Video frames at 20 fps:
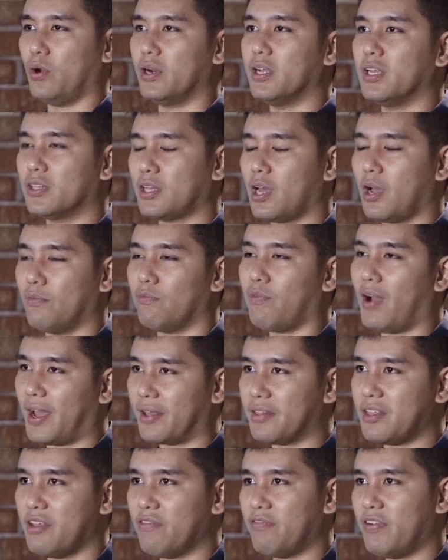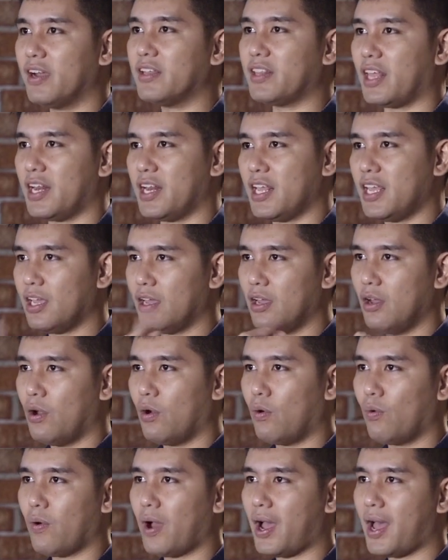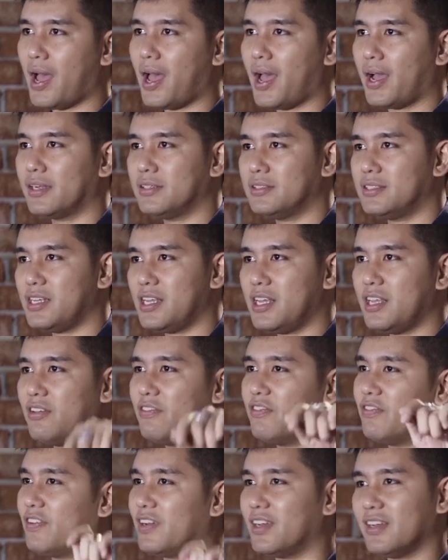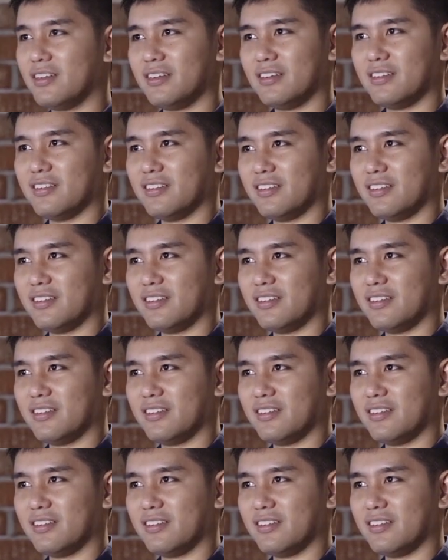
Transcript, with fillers: คนอื่นตอบหวังซีเฟิงแต่นี่วางซีเฟิง